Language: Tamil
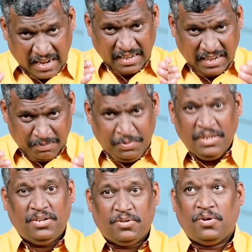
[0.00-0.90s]
அதில்
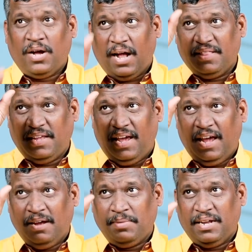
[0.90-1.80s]
எப்படி இருக்கோ அதே
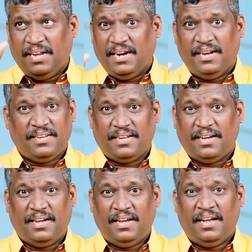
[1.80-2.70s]
மாதிரி எழுதுனா